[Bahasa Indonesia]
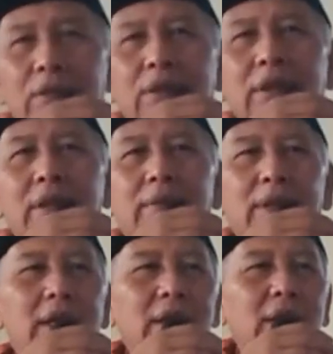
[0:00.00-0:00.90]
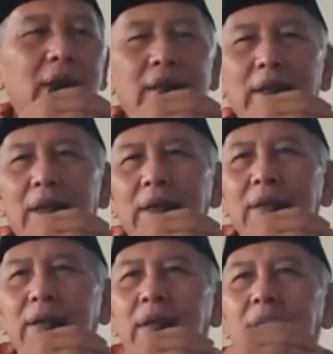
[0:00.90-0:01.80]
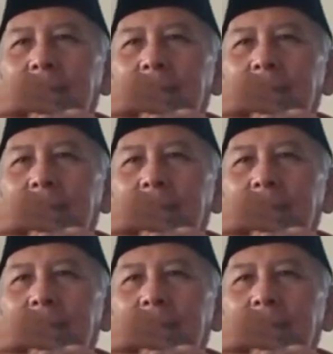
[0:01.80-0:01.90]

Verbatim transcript: mungkin beda kahayang